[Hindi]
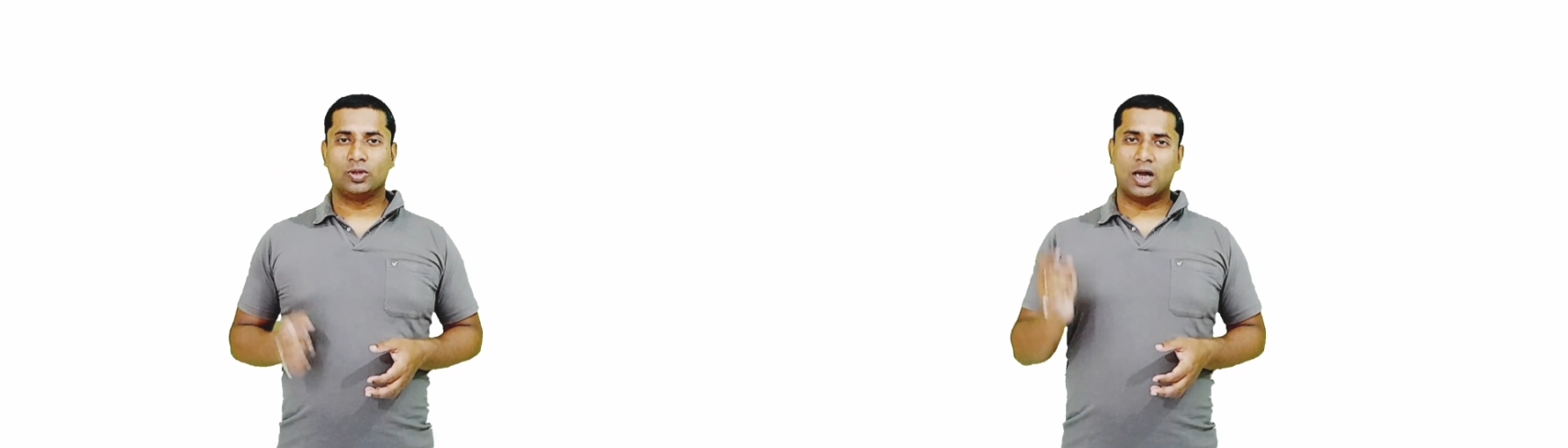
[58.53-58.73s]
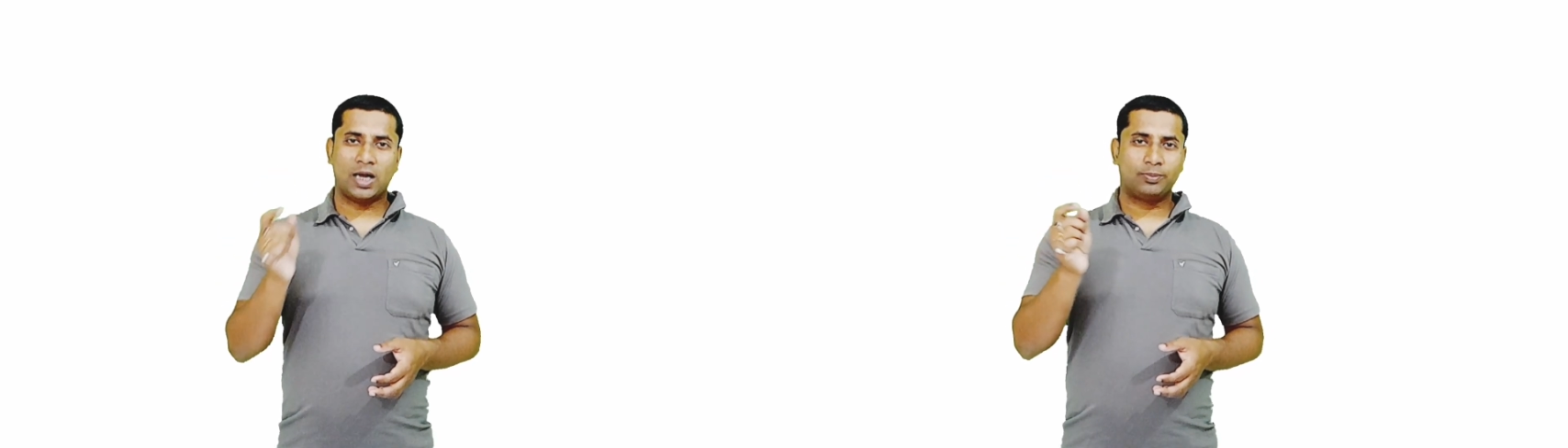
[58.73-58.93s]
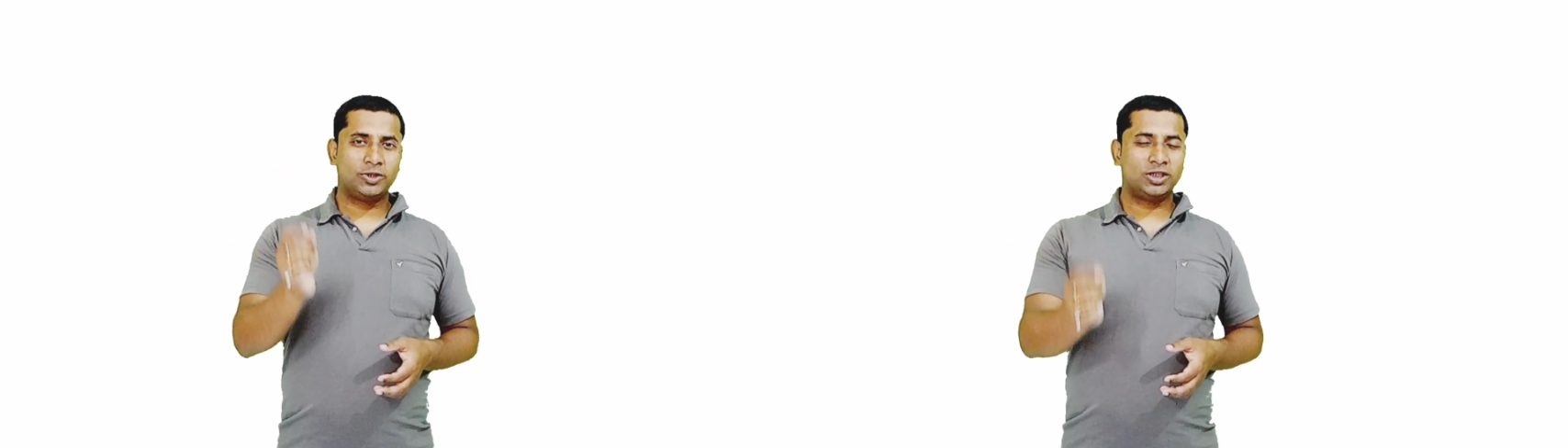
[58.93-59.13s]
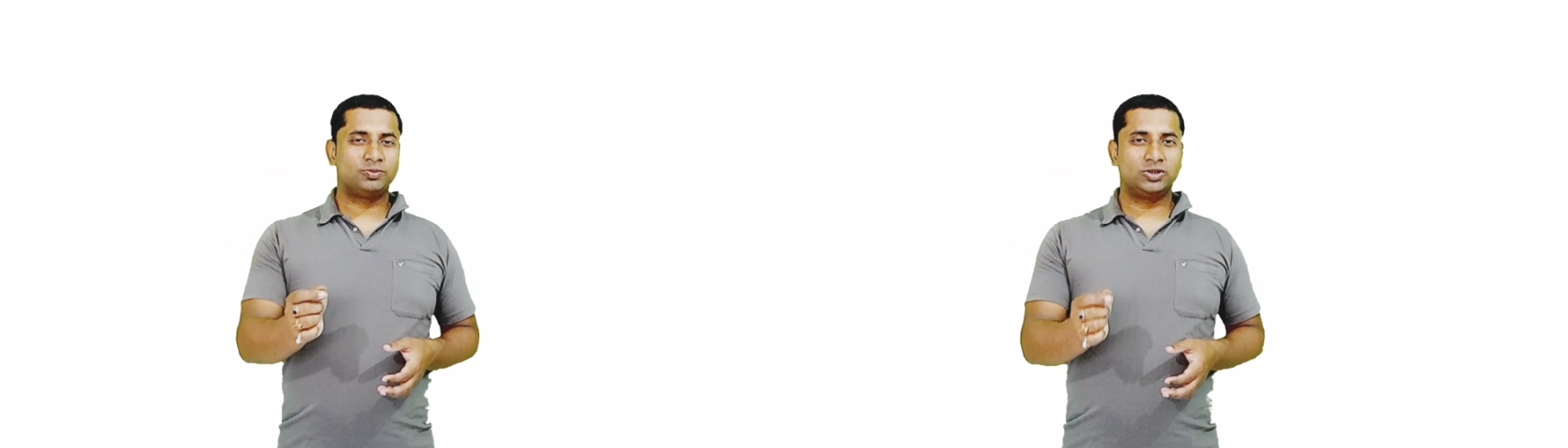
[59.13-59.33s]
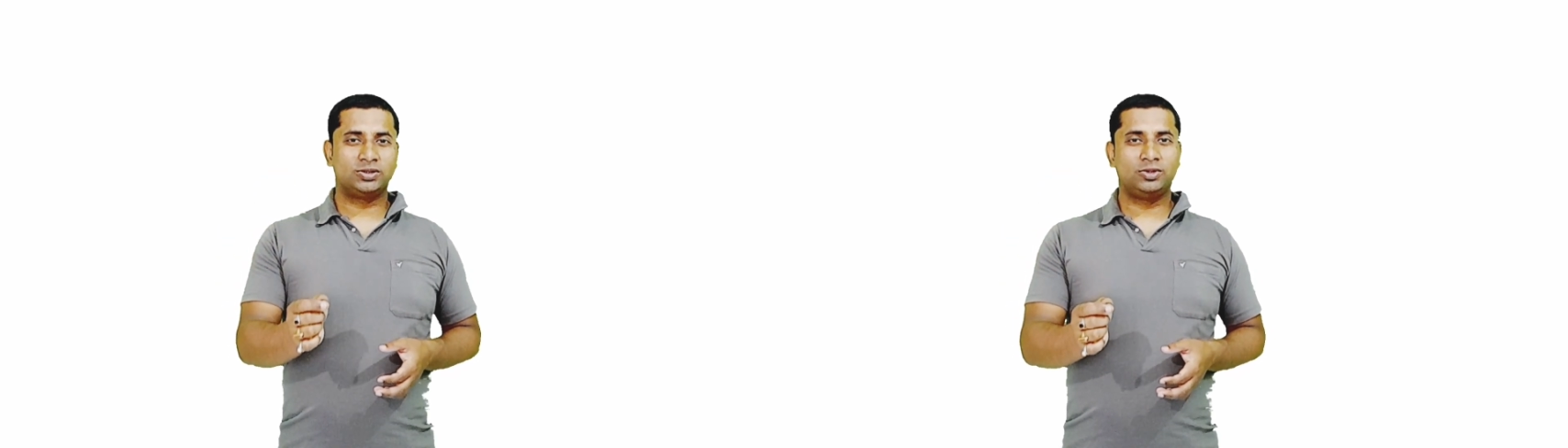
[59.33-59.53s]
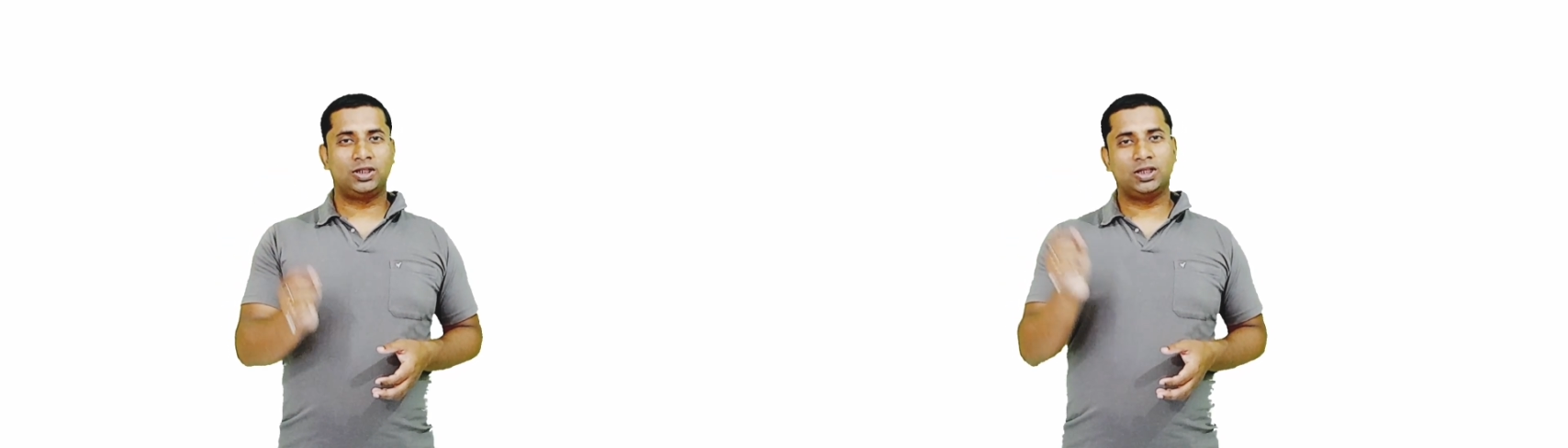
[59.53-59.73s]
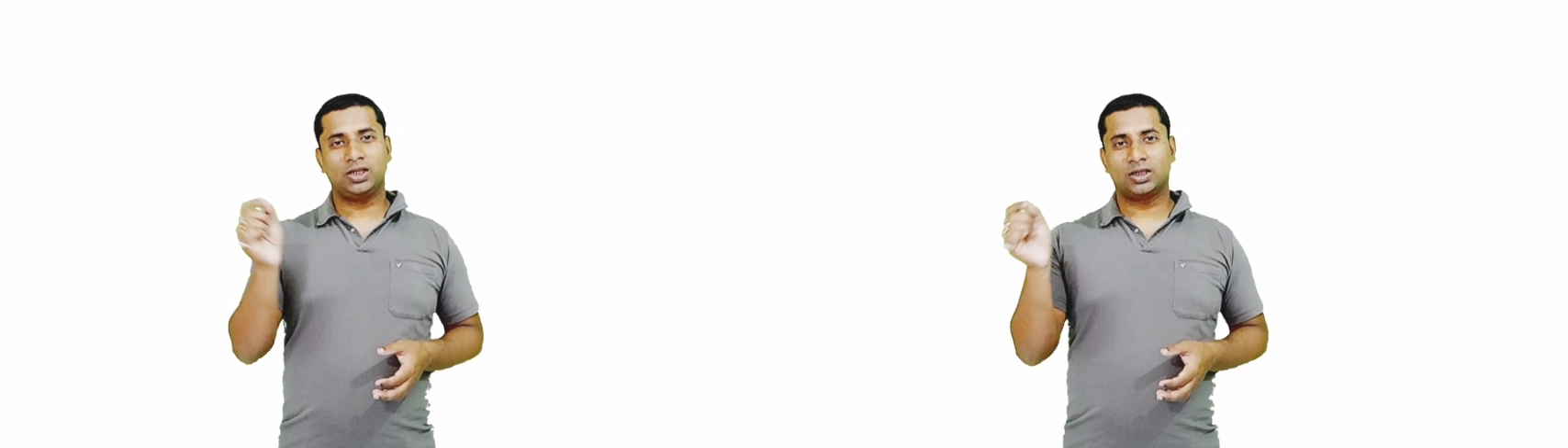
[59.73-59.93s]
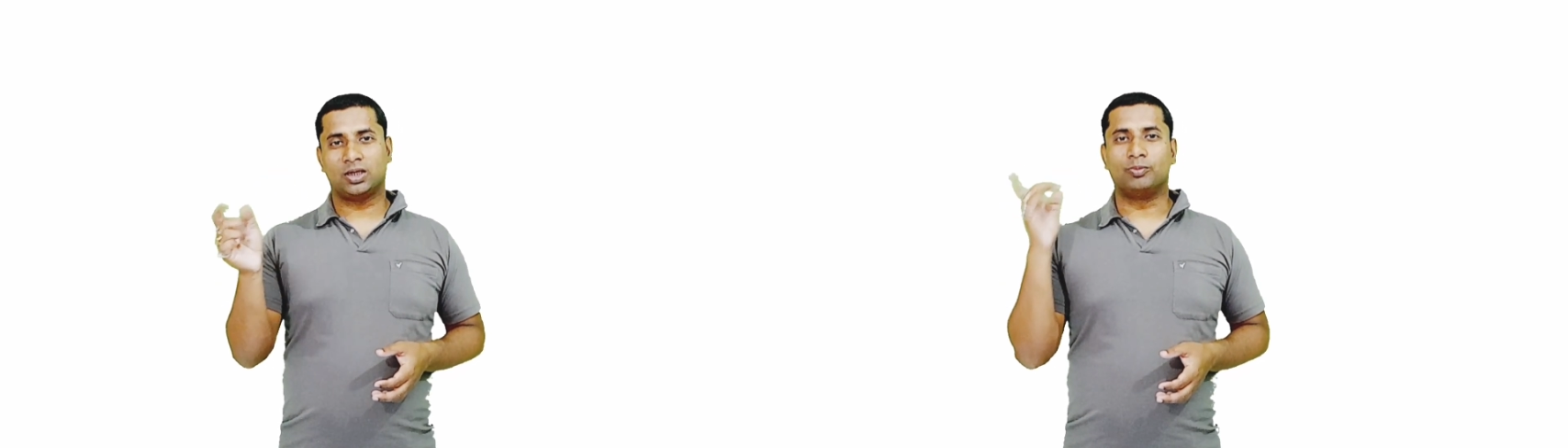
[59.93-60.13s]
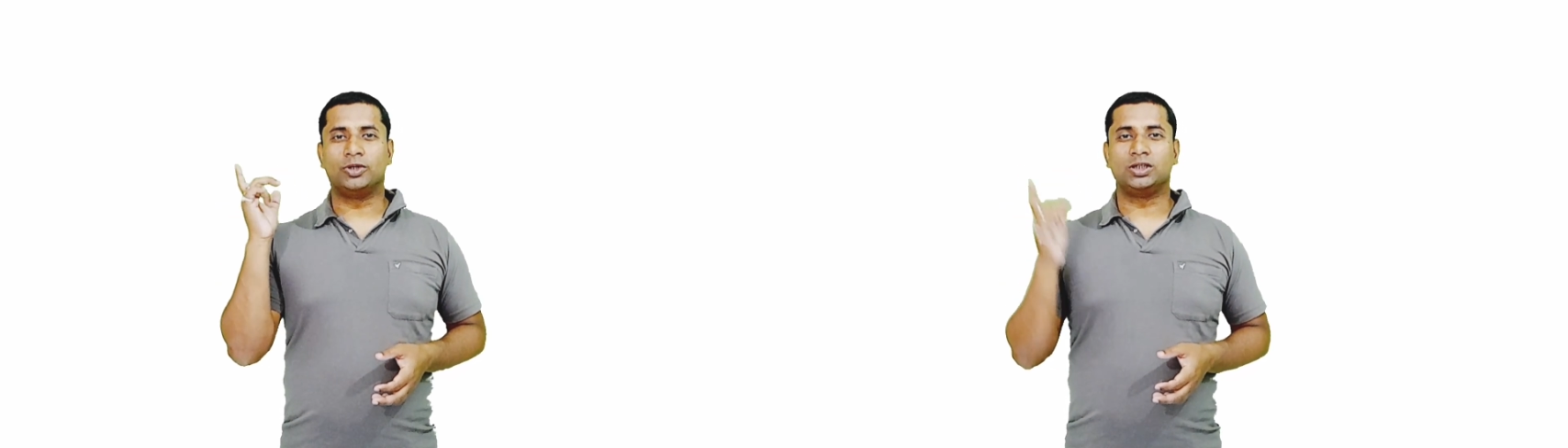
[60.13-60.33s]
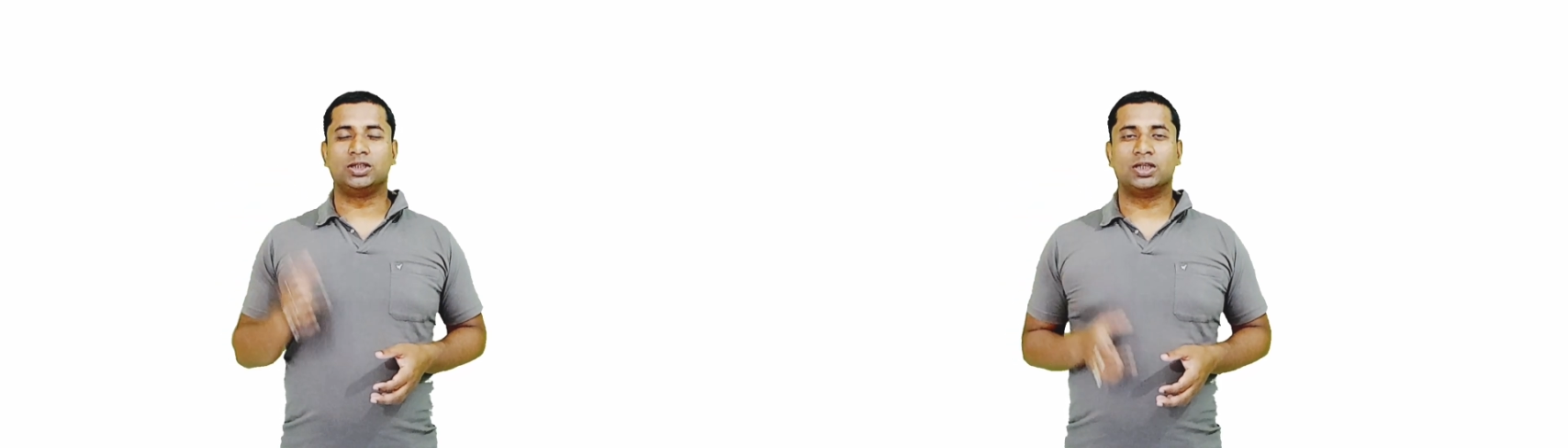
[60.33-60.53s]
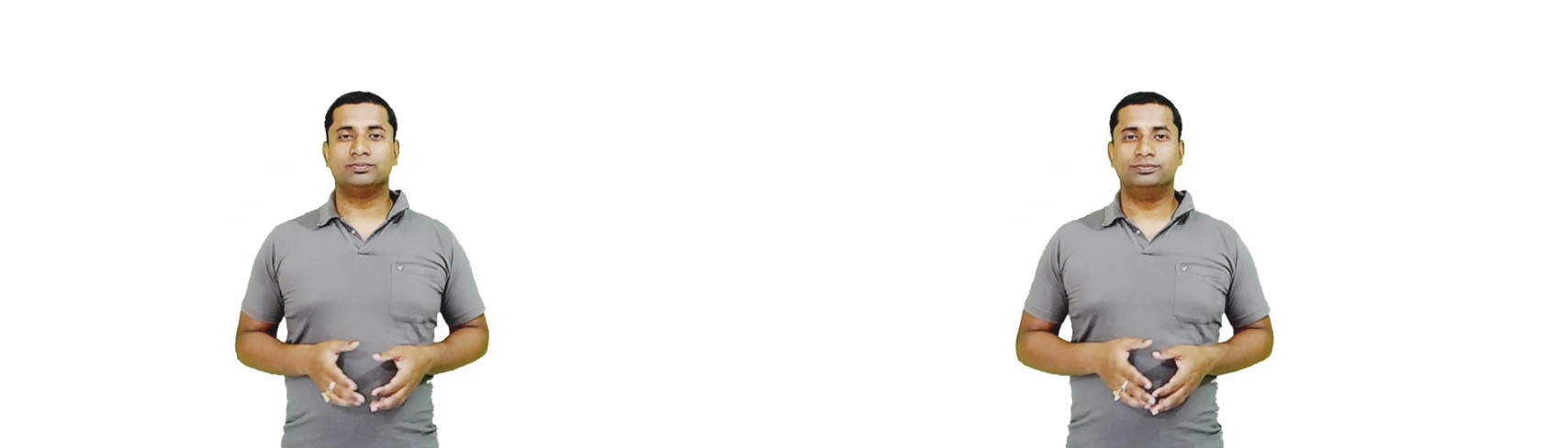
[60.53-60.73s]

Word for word: आपकी रिस्पॉन्सिबिलिटी नहीं है कंपनी की है